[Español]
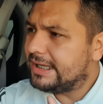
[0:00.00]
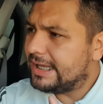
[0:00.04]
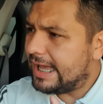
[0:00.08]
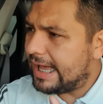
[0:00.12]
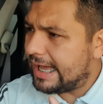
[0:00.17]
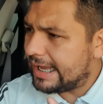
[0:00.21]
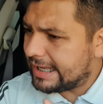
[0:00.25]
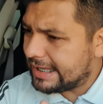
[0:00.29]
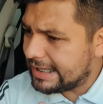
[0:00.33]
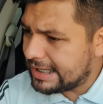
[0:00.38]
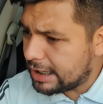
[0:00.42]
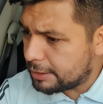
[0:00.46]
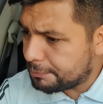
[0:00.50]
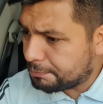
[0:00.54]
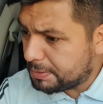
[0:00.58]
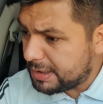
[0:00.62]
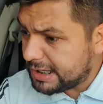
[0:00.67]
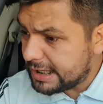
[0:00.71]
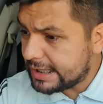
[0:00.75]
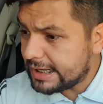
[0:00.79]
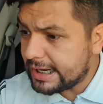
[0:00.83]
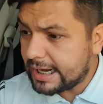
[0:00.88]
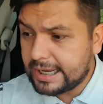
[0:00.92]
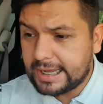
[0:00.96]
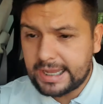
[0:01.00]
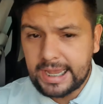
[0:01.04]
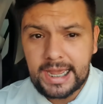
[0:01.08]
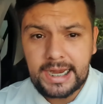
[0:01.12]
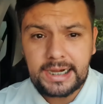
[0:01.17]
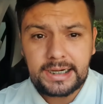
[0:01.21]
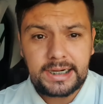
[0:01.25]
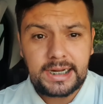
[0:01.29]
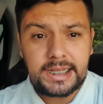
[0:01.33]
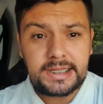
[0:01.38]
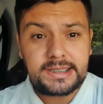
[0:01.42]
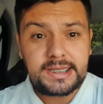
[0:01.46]
aquella piedra que
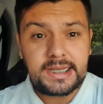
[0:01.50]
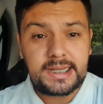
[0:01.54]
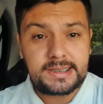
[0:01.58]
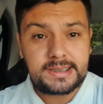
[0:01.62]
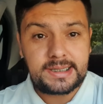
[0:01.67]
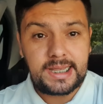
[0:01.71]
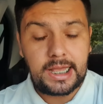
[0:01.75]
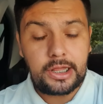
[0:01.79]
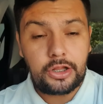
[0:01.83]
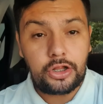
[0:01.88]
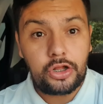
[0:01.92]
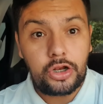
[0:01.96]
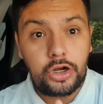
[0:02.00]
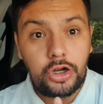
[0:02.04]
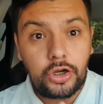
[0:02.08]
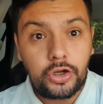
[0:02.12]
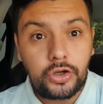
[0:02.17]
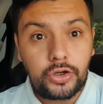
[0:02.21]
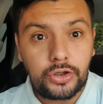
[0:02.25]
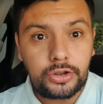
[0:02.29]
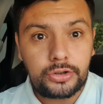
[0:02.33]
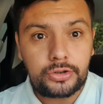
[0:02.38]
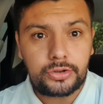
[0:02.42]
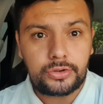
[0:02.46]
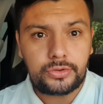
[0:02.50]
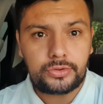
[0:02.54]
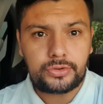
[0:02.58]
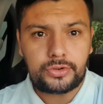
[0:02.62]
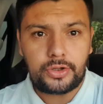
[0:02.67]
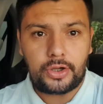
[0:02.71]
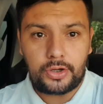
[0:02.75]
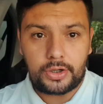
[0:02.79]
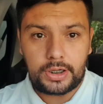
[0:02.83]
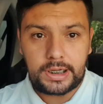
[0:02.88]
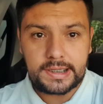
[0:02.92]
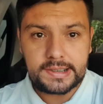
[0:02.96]
han rechazado los
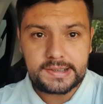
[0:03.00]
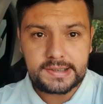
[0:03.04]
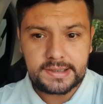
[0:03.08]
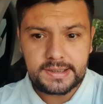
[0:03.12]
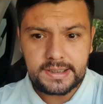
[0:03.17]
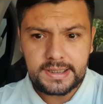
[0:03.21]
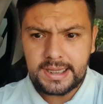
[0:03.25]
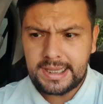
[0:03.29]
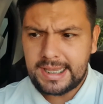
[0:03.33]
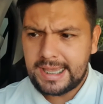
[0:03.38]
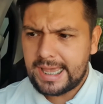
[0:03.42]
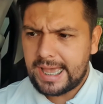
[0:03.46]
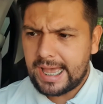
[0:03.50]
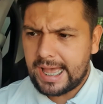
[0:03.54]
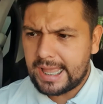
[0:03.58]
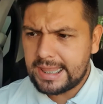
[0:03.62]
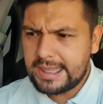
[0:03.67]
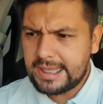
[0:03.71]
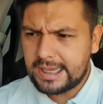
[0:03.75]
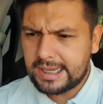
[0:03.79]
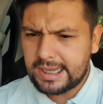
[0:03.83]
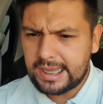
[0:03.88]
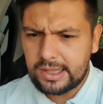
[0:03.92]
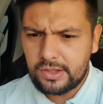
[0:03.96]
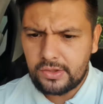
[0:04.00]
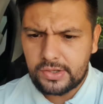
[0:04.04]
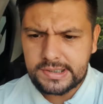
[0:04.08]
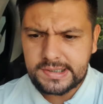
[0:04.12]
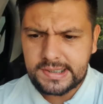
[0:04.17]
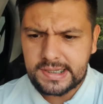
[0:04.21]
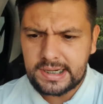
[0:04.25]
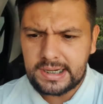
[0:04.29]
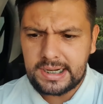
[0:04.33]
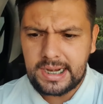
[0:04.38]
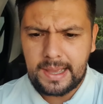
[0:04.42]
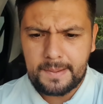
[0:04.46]
constructores ha llegado a
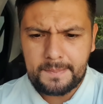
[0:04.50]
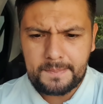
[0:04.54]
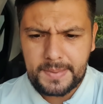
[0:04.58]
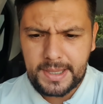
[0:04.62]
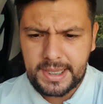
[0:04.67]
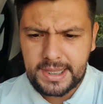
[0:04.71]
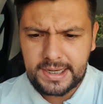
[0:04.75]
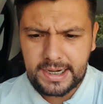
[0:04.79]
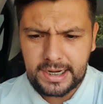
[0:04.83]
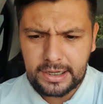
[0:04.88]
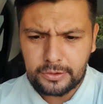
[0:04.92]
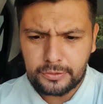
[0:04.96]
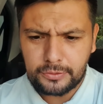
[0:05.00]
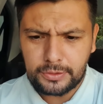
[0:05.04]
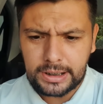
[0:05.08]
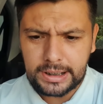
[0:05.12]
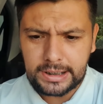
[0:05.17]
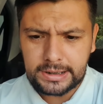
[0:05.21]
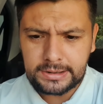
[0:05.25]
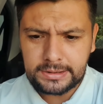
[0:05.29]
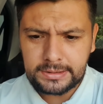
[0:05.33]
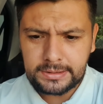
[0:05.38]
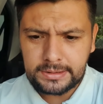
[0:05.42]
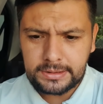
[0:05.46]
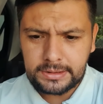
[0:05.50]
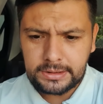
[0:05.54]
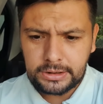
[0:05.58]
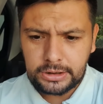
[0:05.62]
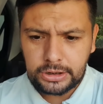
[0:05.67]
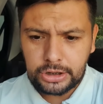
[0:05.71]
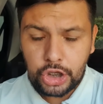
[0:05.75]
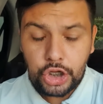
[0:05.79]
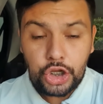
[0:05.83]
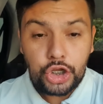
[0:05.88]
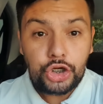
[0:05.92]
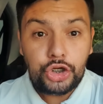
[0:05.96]
ser la piedra angular.
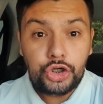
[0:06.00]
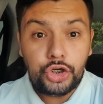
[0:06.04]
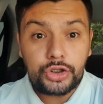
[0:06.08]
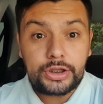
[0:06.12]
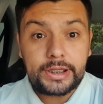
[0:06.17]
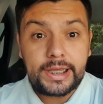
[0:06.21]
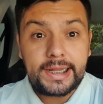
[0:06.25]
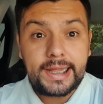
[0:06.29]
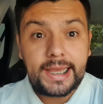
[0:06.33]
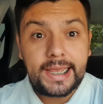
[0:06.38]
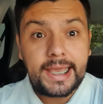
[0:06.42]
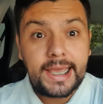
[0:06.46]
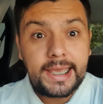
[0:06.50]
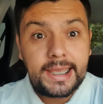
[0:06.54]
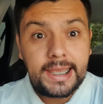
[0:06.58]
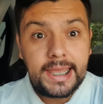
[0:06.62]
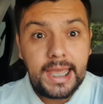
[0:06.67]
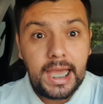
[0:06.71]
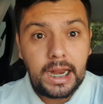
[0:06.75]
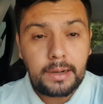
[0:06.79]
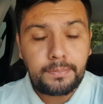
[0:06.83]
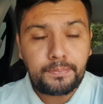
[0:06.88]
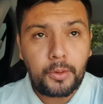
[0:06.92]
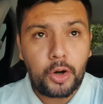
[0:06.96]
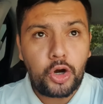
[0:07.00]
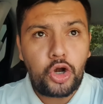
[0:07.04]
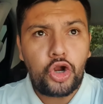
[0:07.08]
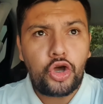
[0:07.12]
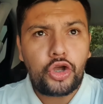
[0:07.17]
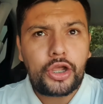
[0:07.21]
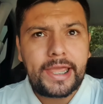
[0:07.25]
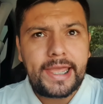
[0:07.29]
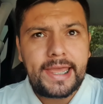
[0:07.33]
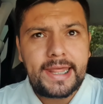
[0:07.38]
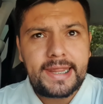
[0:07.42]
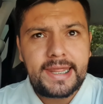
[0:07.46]
No te dejes guiar por
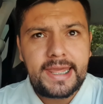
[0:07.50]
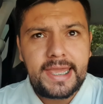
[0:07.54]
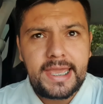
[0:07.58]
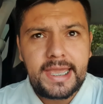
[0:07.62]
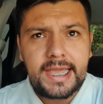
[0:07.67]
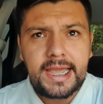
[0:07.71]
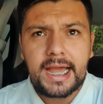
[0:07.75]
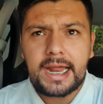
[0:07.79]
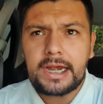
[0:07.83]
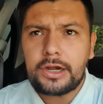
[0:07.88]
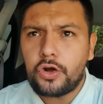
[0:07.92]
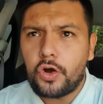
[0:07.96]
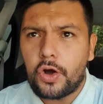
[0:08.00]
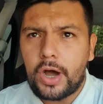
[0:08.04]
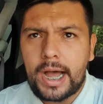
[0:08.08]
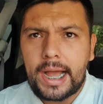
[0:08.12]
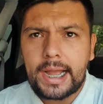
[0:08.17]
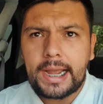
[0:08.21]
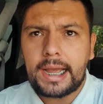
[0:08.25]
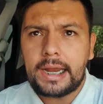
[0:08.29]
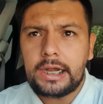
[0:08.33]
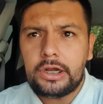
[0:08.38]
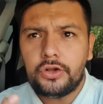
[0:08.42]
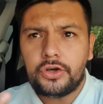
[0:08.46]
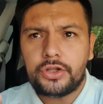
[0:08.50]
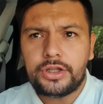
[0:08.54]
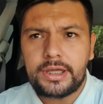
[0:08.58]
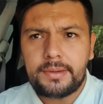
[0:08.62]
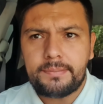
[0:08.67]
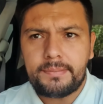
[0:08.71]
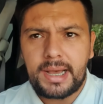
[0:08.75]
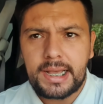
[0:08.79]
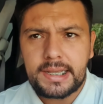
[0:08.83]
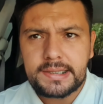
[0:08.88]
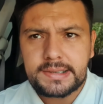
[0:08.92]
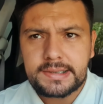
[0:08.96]
lo que digan o hagan los
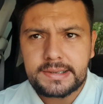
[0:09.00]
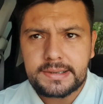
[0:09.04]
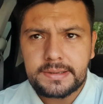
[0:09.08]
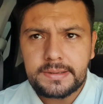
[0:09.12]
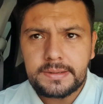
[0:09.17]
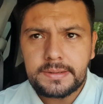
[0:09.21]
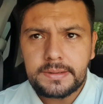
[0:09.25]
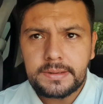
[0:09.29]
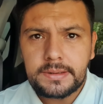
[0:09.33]
demás.